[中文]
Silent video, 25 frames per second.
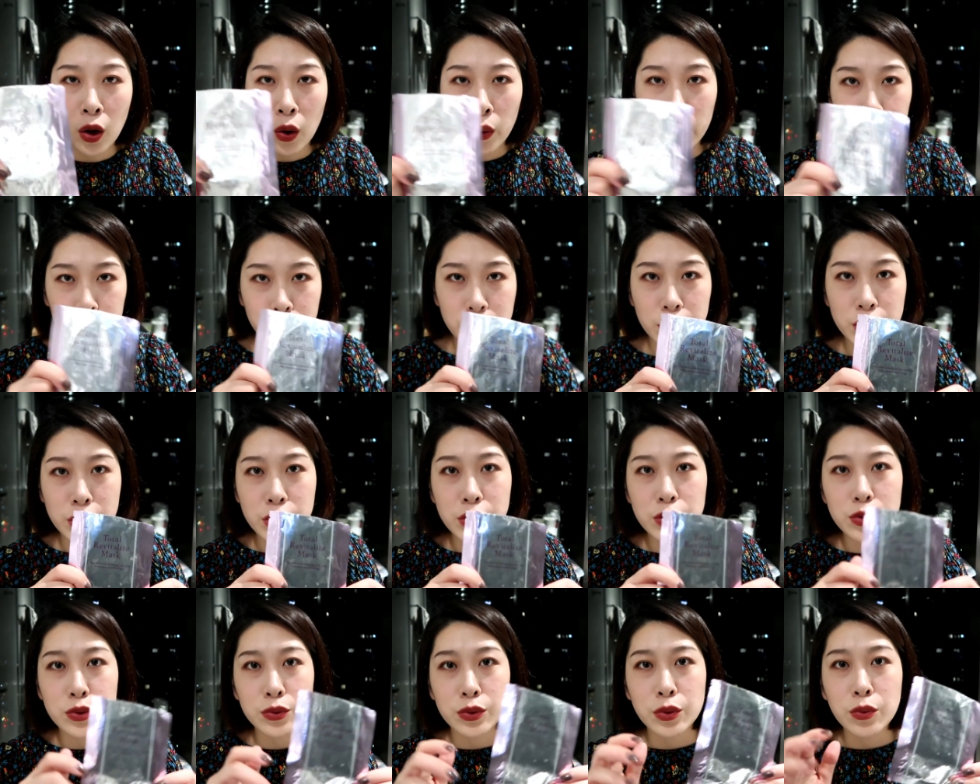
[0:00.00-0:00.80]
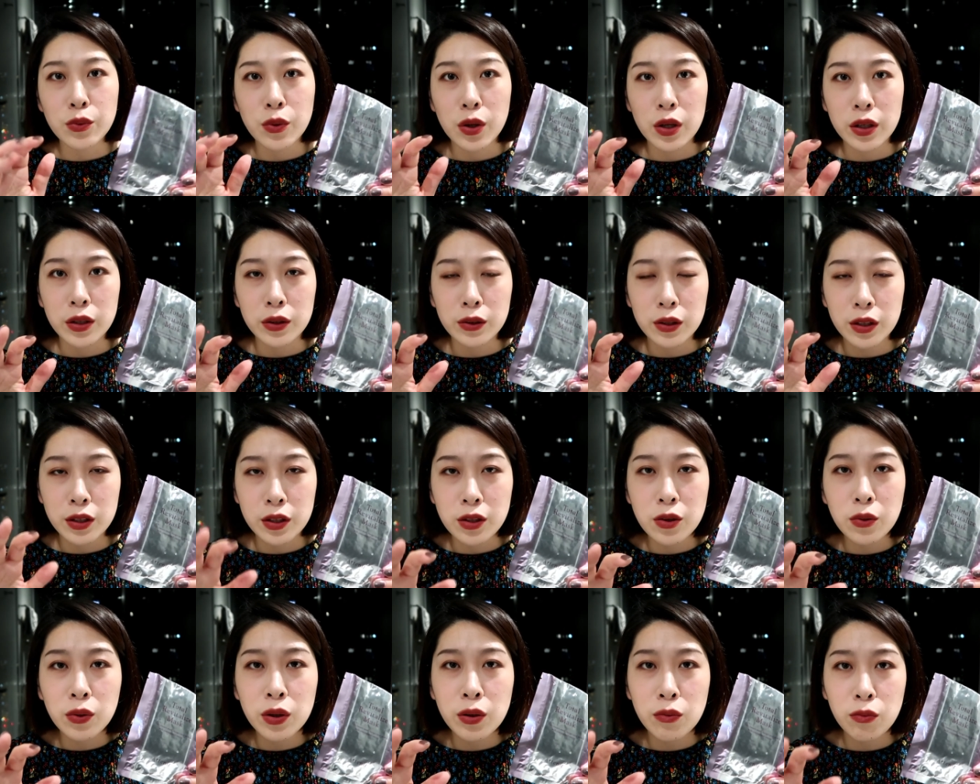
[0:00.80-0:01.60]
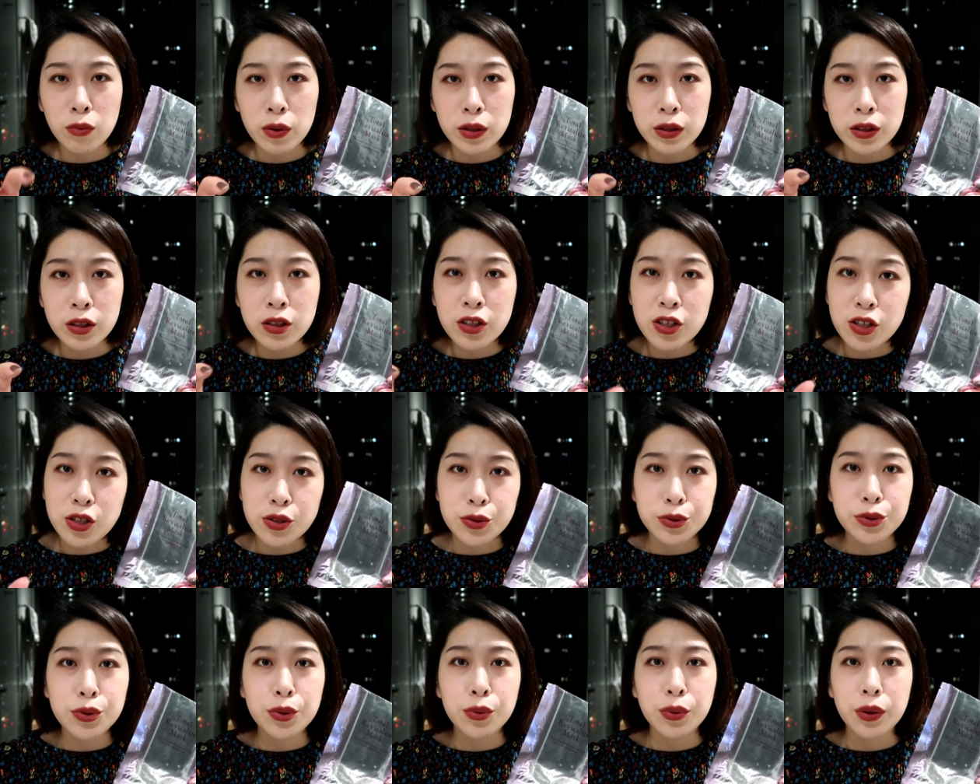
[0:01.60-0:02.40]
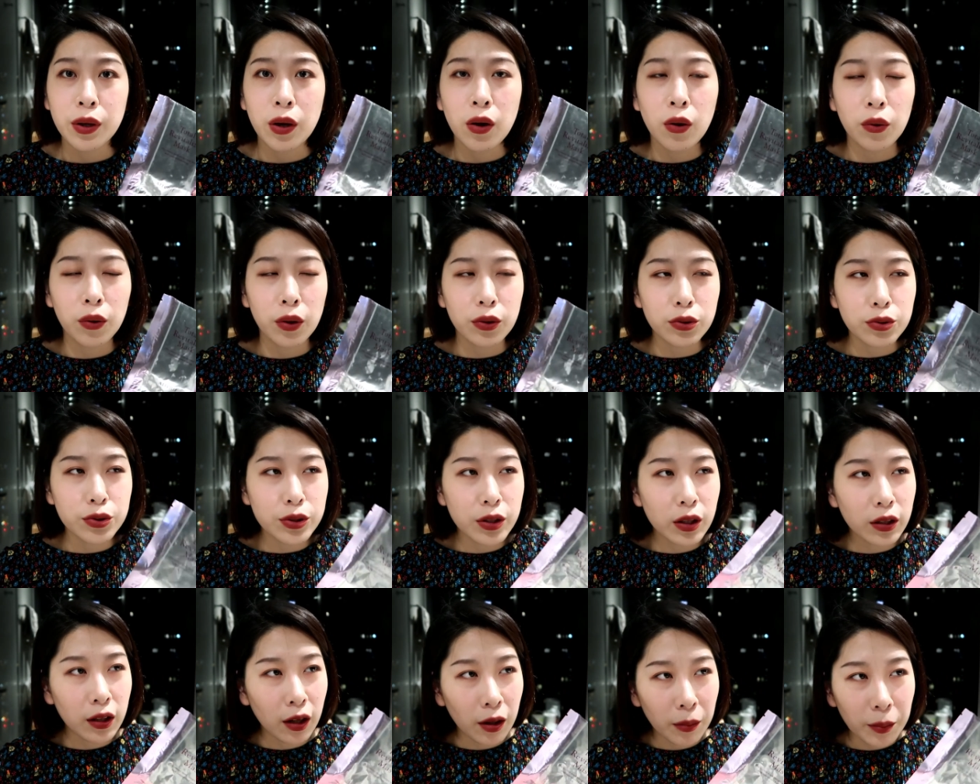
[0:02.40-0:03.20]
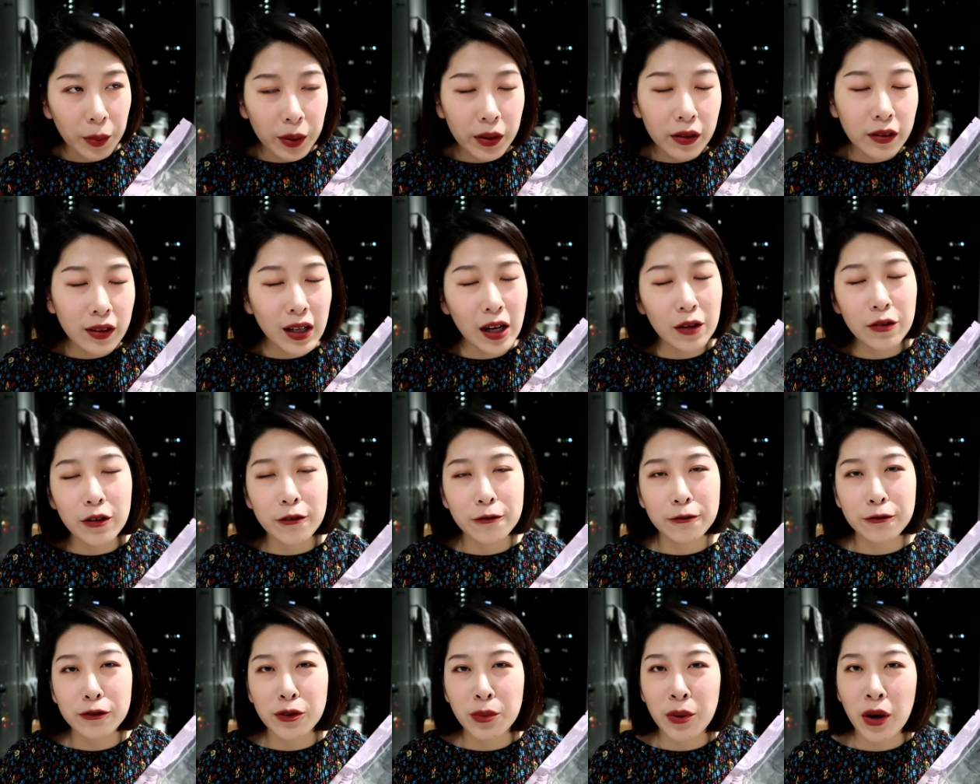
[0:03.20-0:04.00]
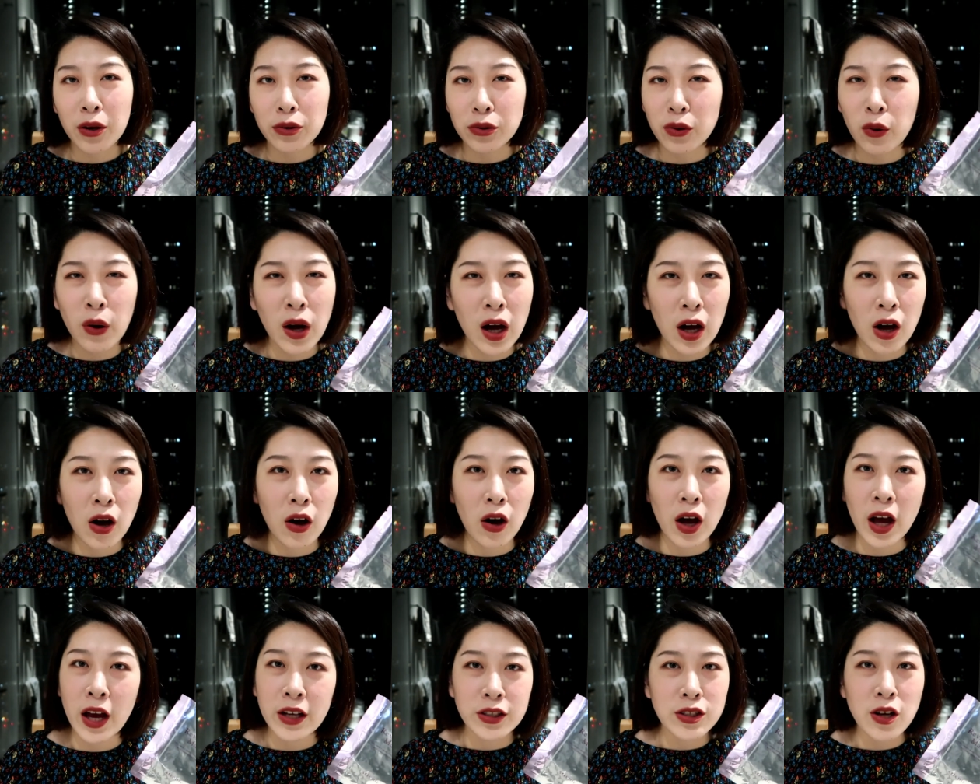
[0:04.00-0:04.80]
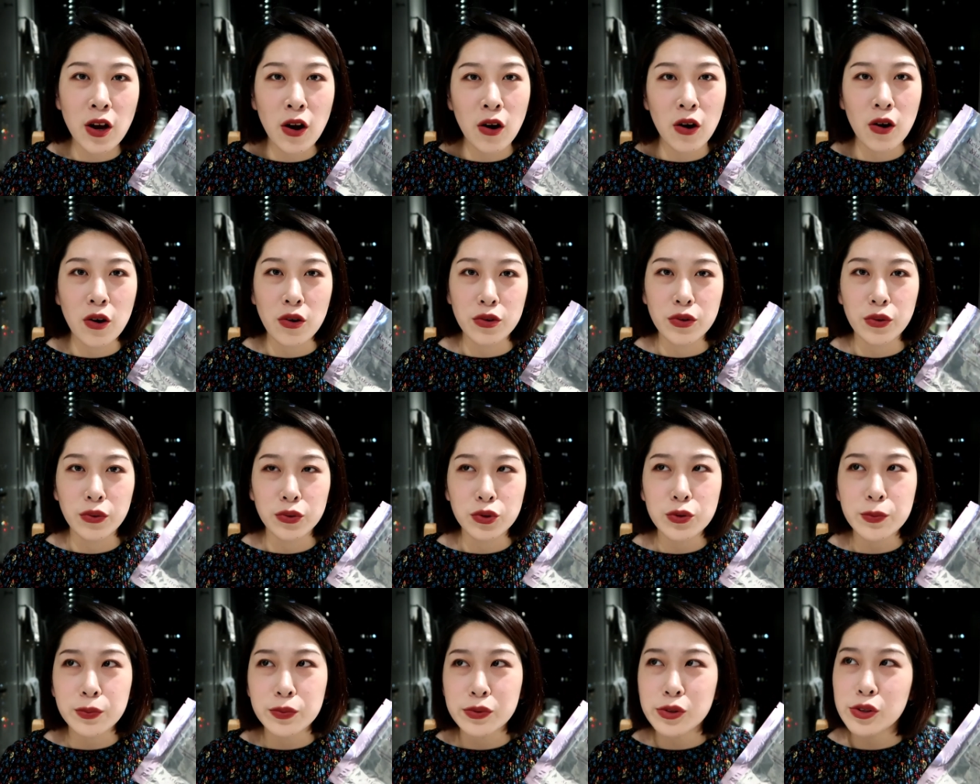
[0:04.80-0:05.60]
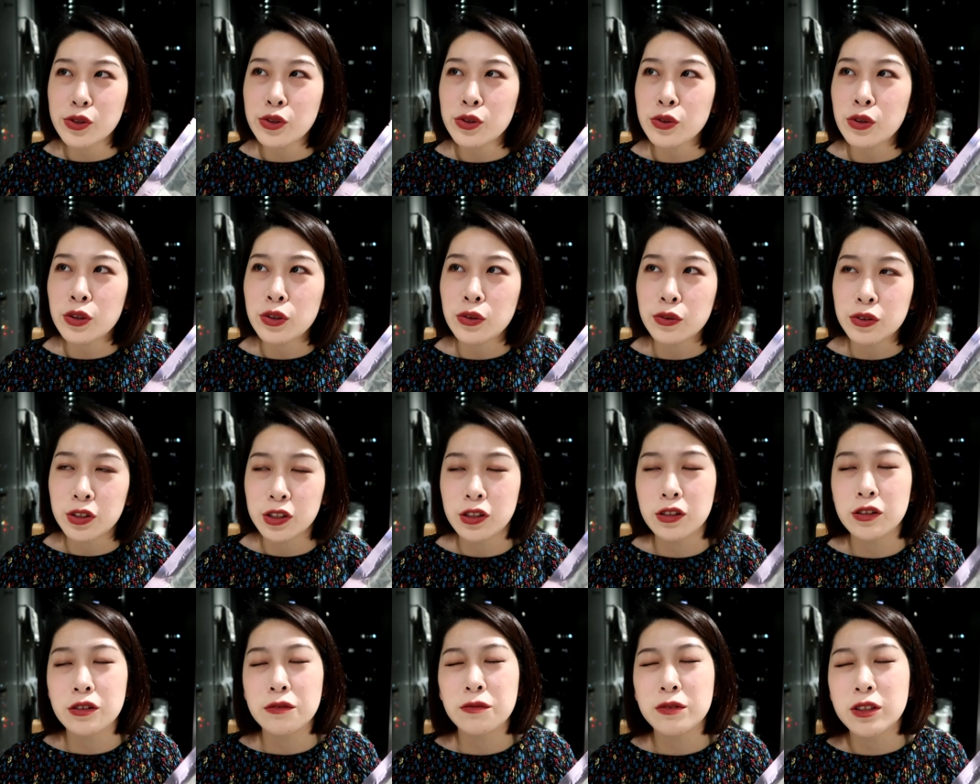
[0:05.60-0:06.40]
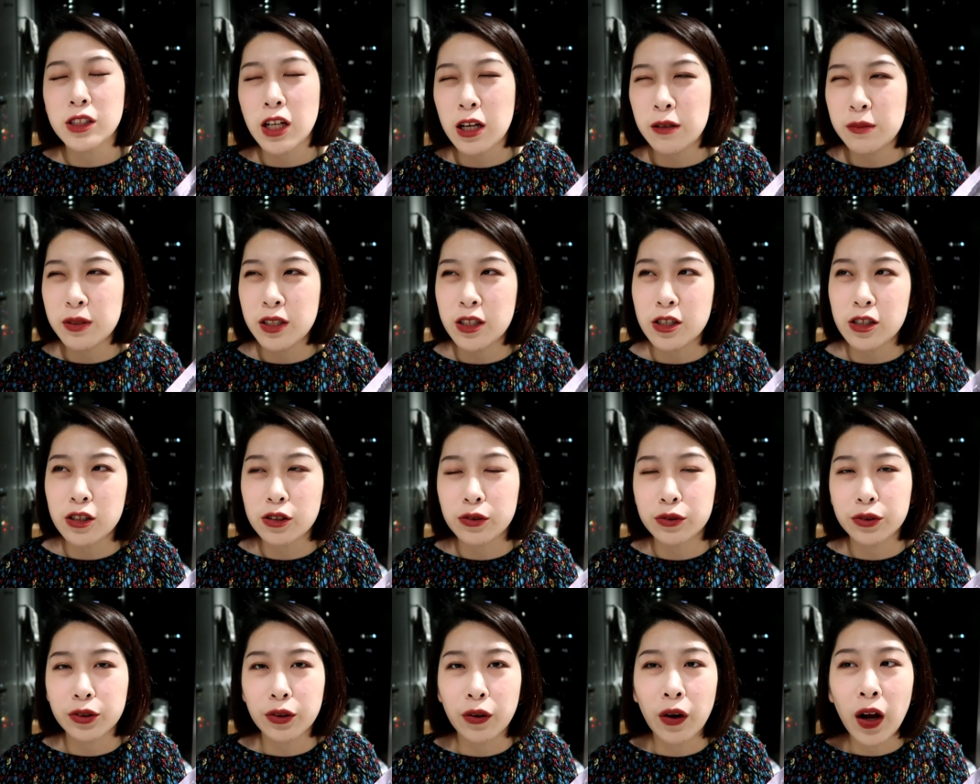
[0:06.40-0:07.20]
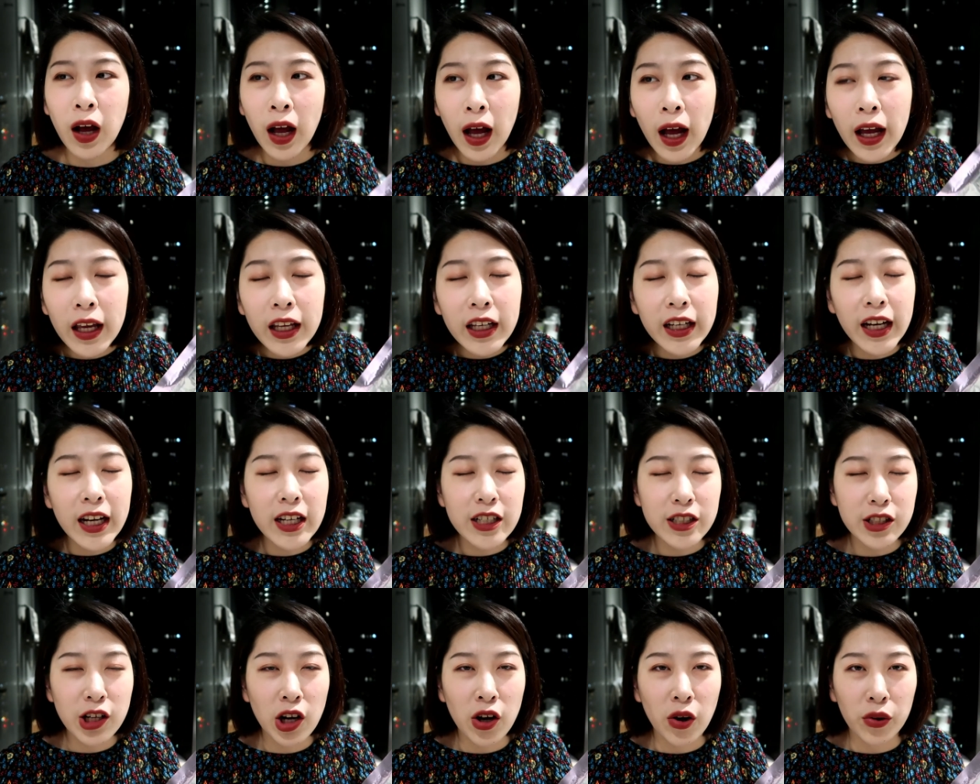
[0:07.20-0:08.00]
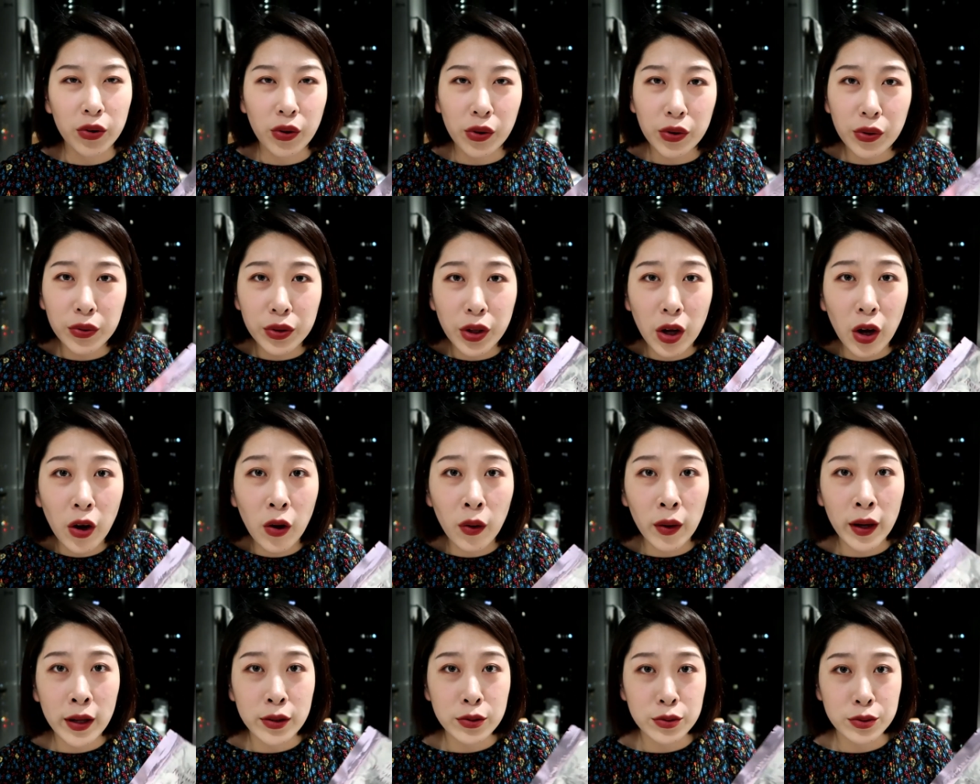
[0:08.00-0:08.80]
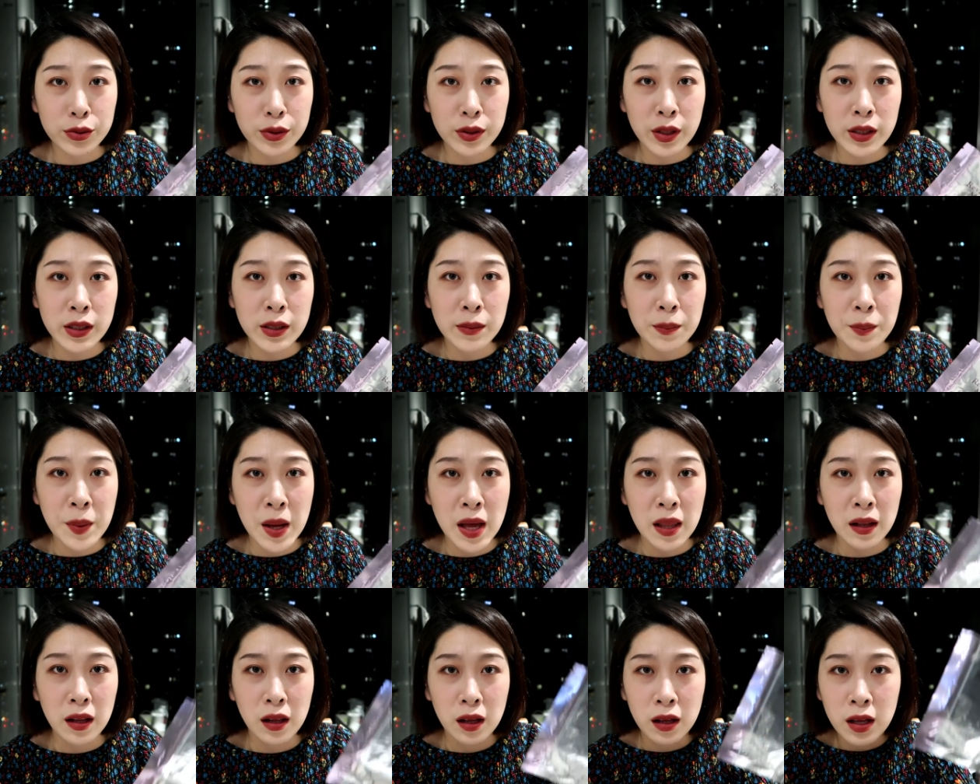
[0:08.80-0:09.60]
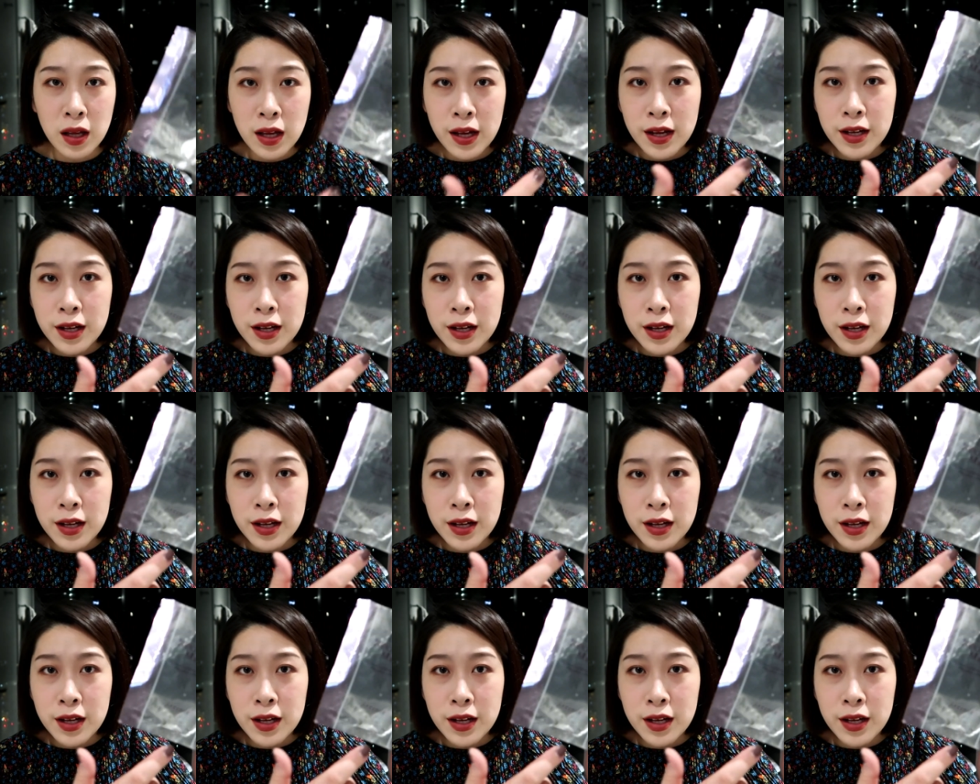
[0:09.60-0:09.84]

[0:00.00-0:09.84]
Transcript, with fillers: 我觉得是属于我一定会稳定持续回购的。就是冷不丁拿出来敷一片，就哇好，还是好好用，就不是说有的产品是属于那种一开始好用，用到后来就觉得一般了。